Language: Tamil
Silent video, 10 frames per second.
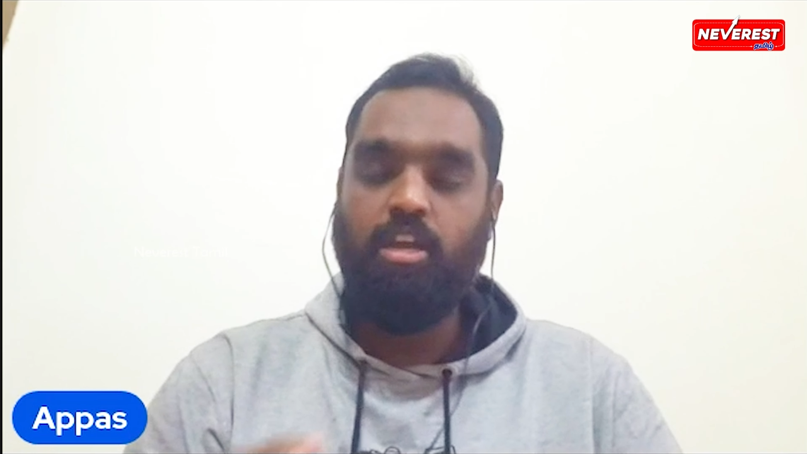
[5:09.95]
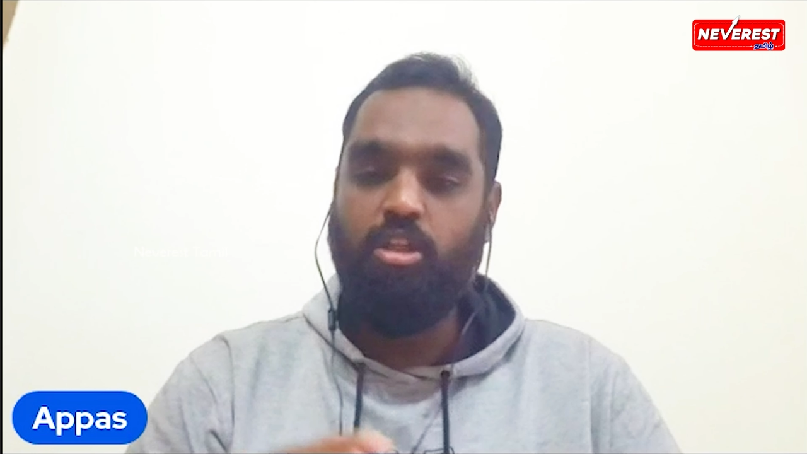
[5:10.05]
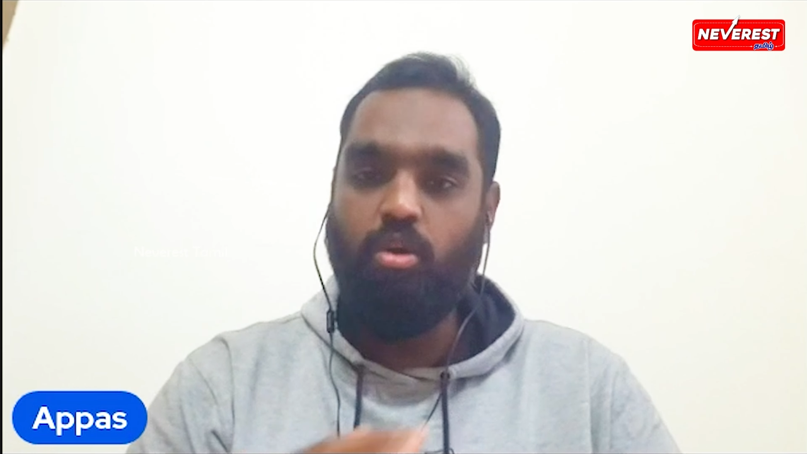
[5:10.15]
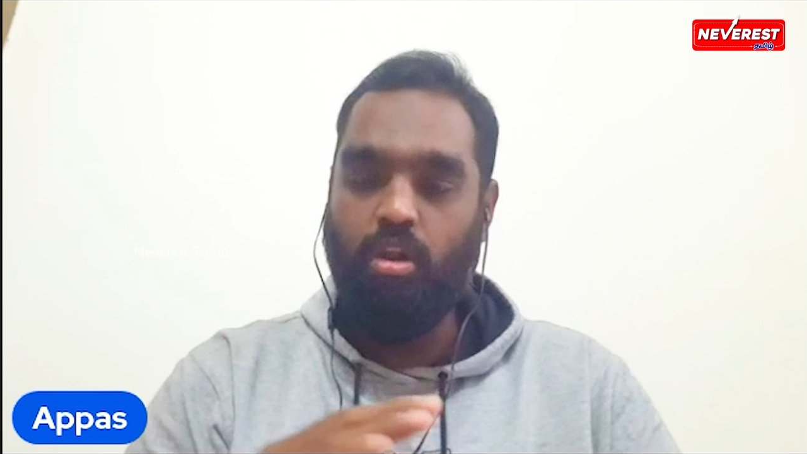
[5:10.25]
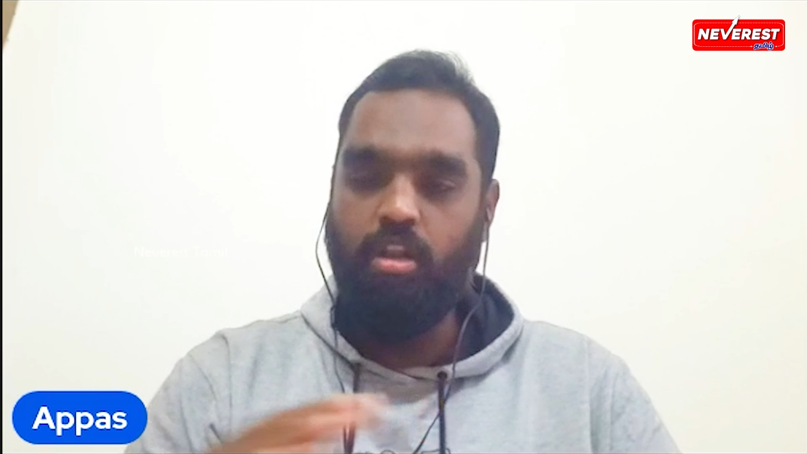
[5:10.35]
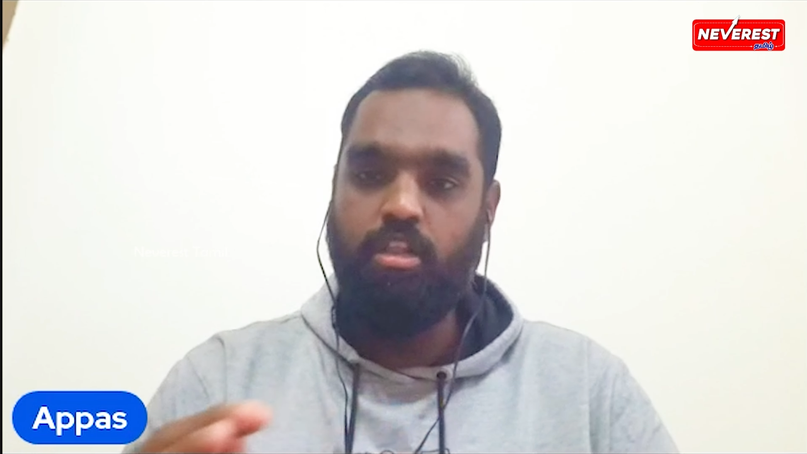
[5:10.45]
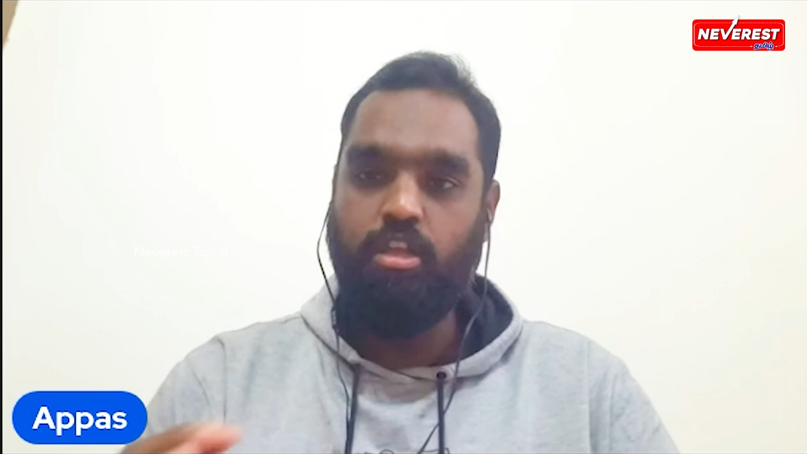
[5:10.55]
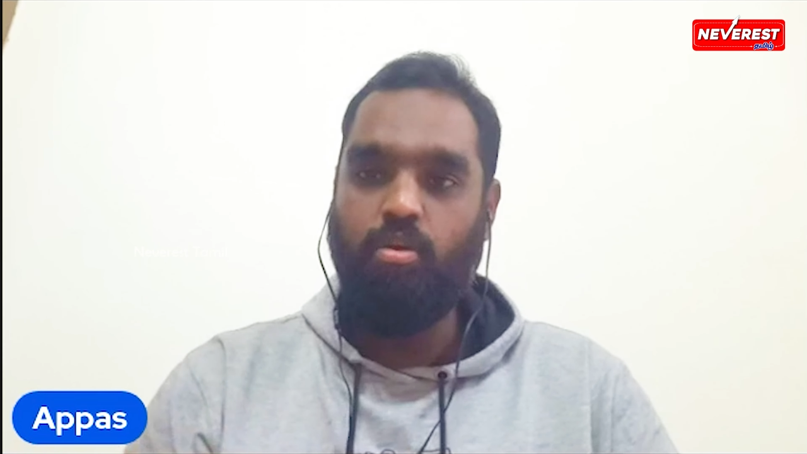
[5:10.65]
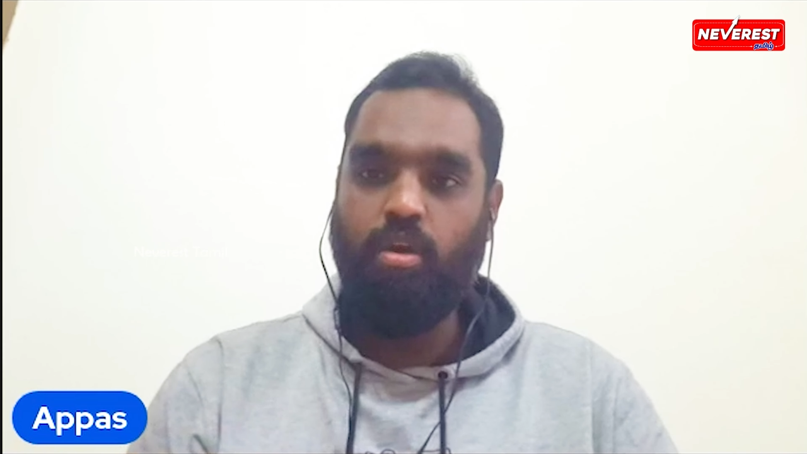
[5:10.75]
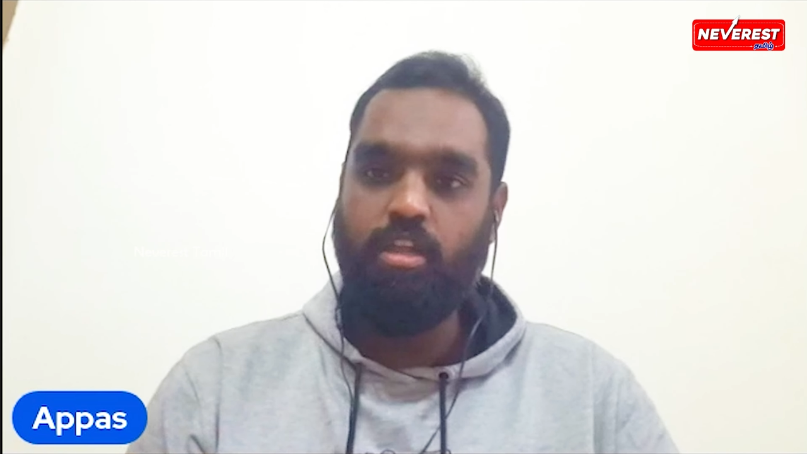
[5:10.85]
இதோட
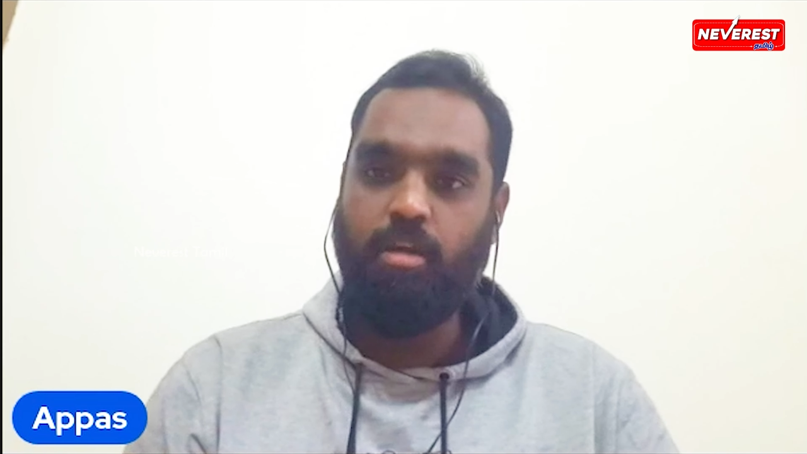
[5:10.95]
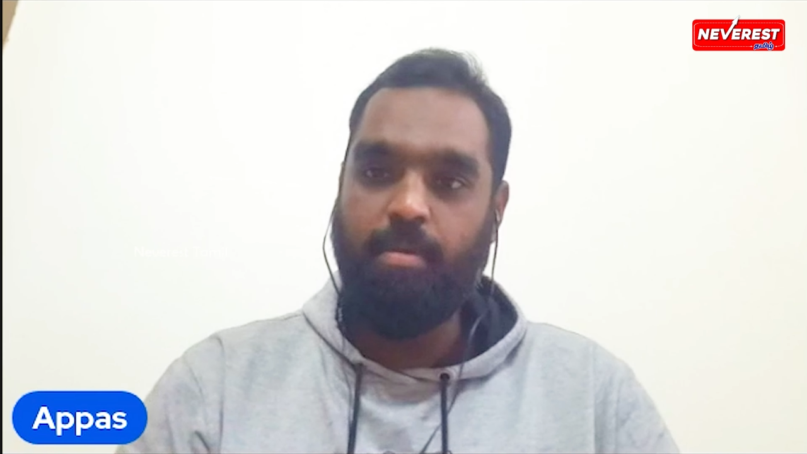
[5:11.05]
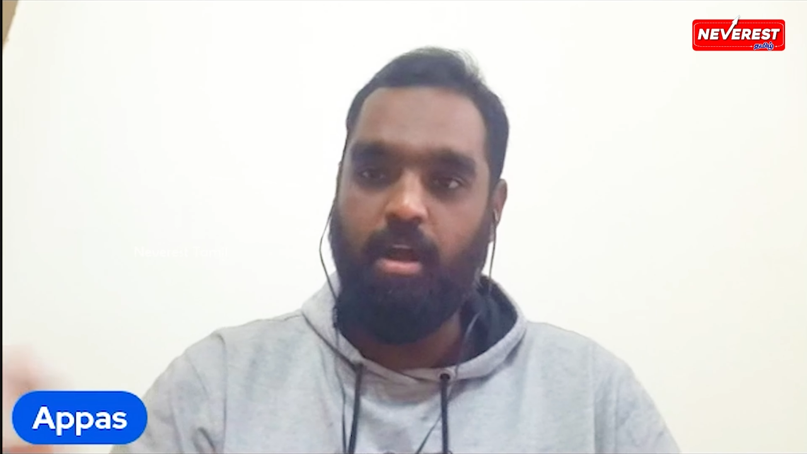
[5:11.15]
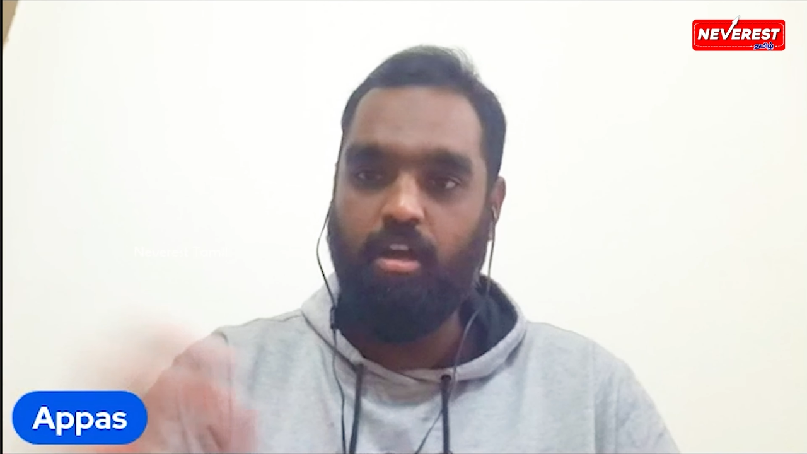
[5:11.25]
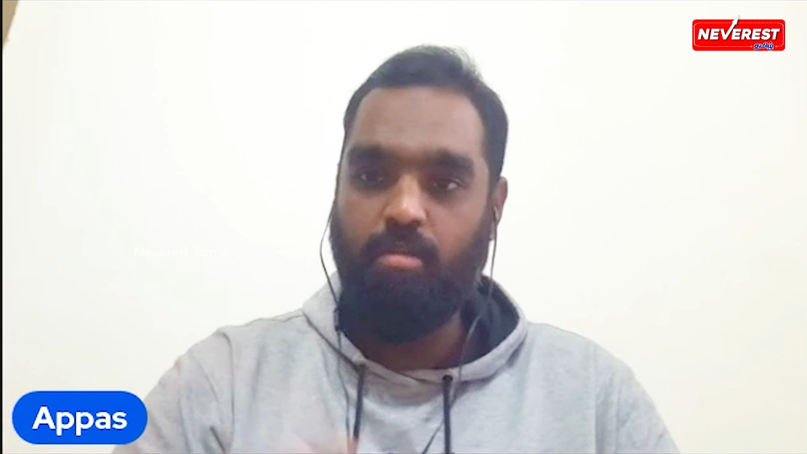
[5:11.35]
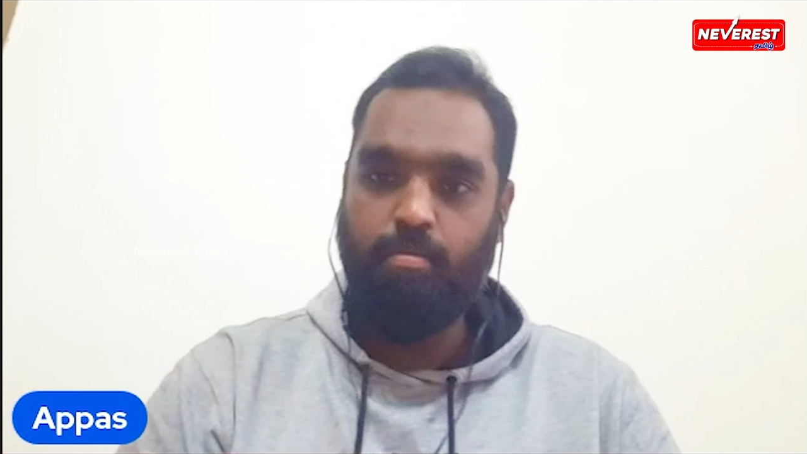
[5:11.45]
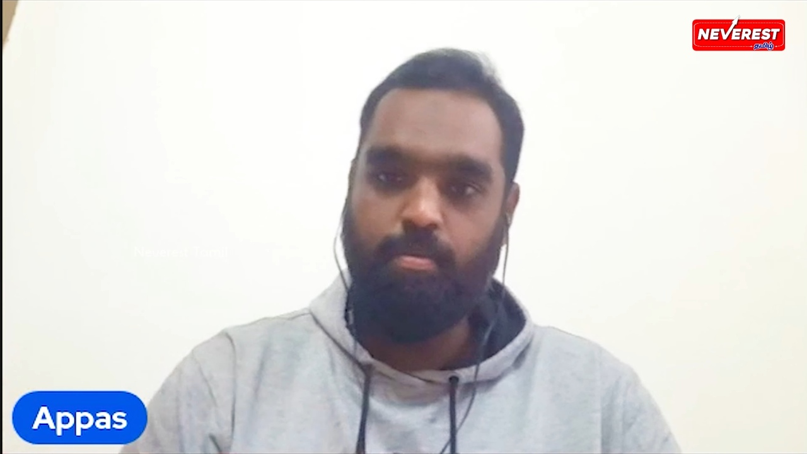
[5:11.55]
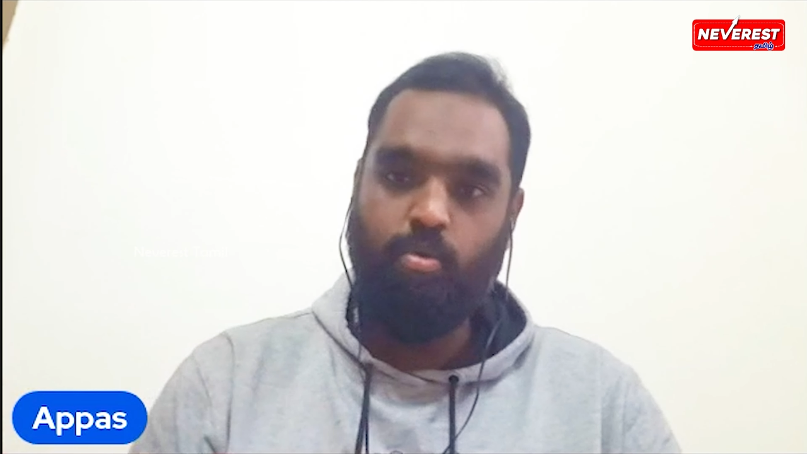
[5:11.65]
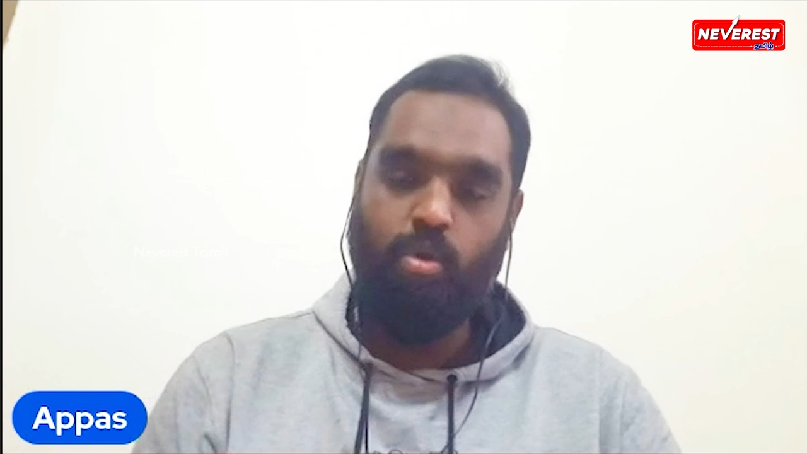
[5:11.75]
நிறுத்திக்கோங்க இதுக்கப்புறம் ஆக்கிரமிப்பு